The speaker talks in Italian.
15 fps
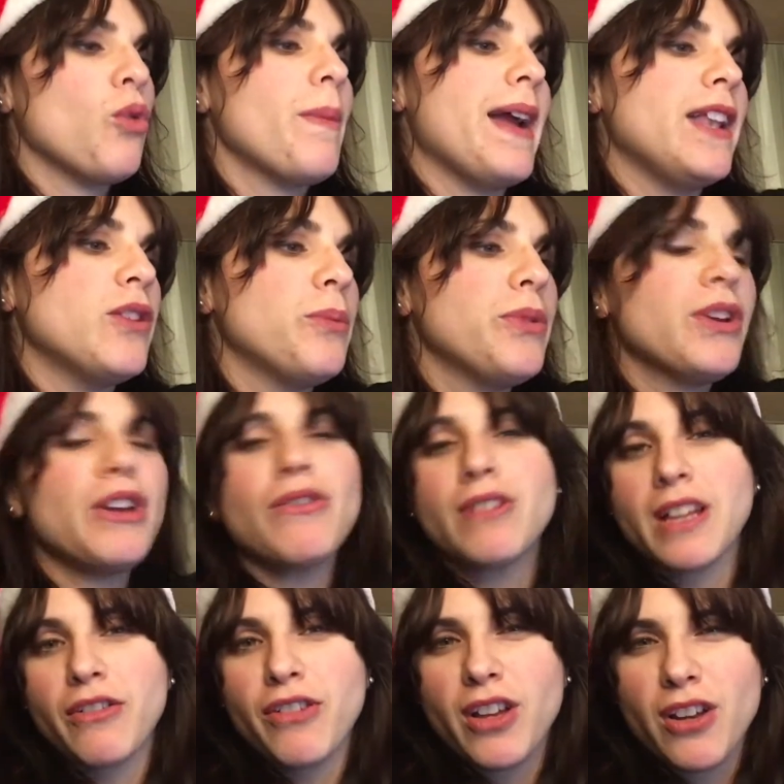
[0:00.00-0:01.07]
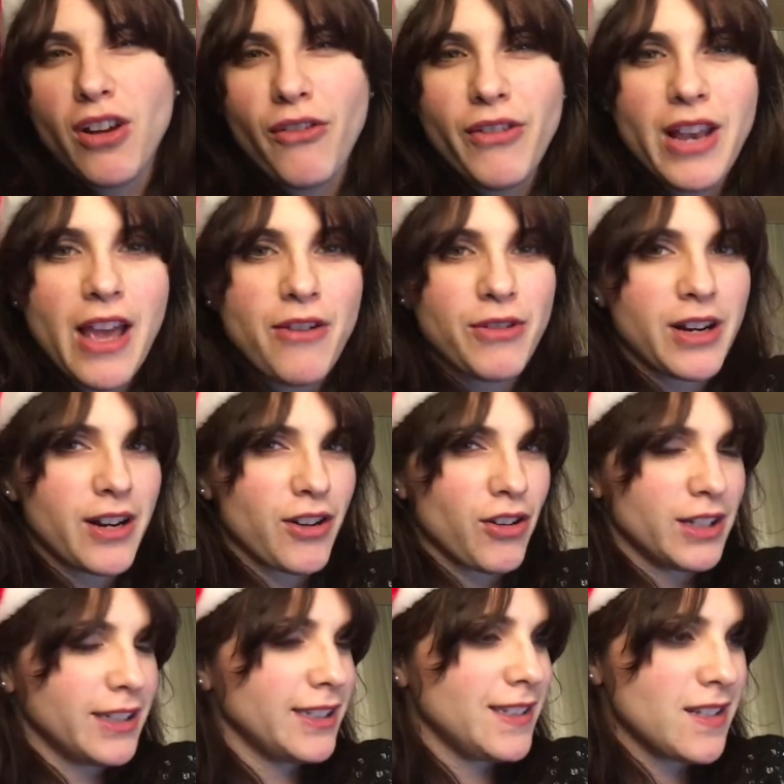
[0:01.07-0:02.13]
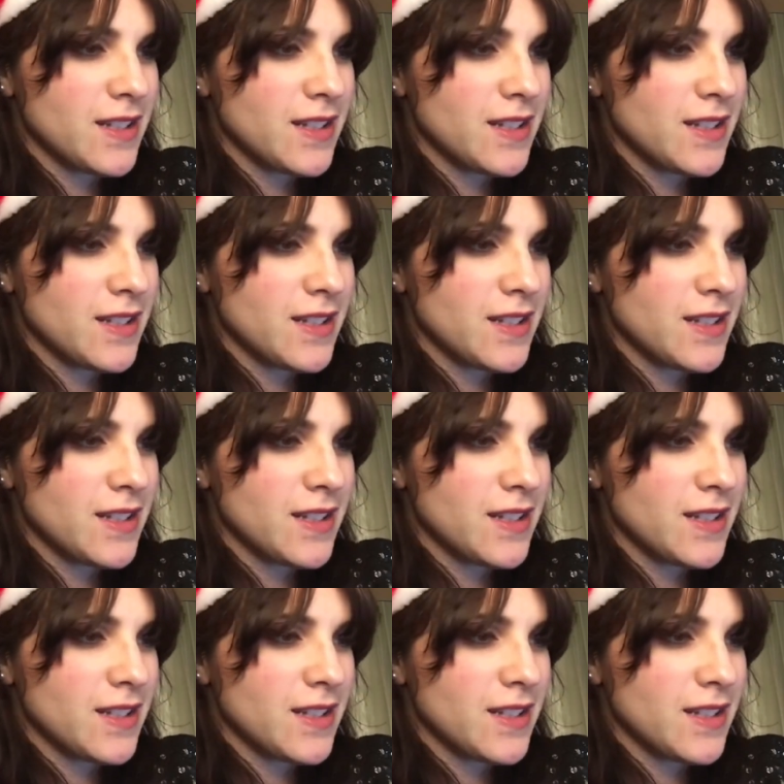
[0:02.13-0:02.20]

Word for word: o meglio più che un graphic novel è una raccolta di